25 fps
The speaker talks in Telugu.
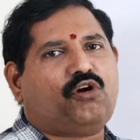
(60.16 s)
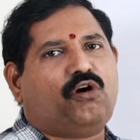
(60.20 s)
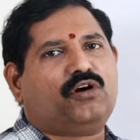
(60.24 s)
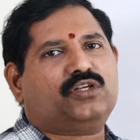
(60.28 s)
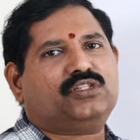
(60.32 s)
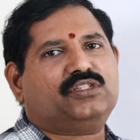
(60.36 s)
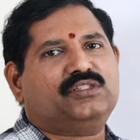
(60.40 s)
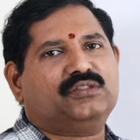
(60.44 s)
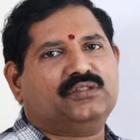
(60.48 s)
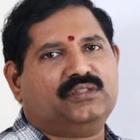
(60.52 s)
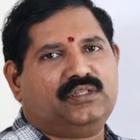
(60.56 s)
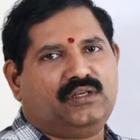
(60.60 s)

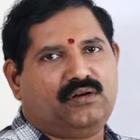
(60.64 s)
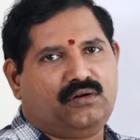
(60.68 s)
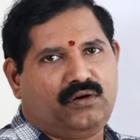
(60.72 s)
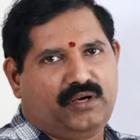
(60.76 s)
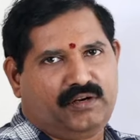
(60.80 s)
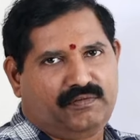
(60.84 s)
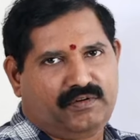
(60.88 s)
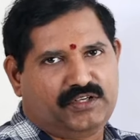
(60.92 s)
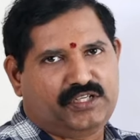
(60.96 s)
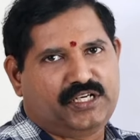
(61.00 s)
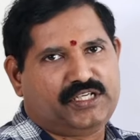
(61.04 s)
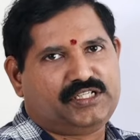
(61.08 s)
స్టాక్స్లో
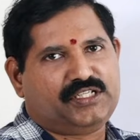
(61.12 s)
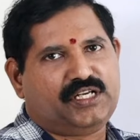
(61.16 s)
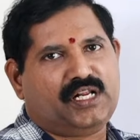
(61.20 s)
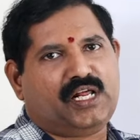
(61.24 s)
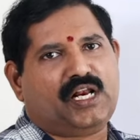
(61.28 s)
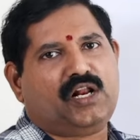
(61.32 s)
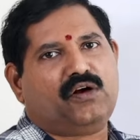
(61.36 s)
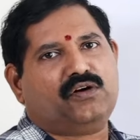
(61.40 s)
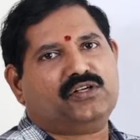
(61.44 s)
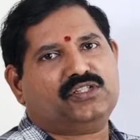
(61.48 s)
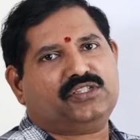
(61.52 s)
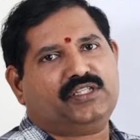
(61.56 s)
ఇన్వెస్ట్ చేస్తే
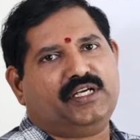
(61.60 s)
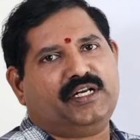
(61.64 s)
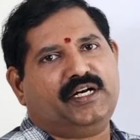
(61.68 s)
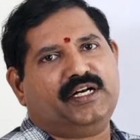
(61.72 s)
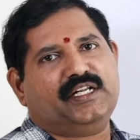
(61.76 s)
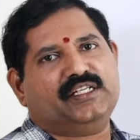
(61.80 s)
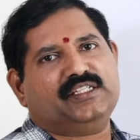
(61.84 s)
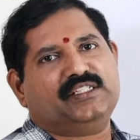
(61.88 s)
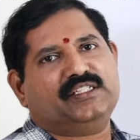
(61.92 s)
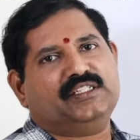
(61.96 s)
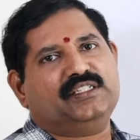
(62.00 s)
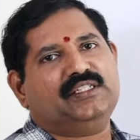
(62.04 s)
అలా వస్తాయి
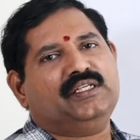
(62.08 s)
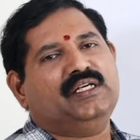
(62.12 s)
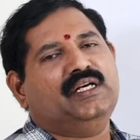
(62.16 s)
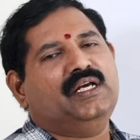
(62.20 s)
రిటర్న్స్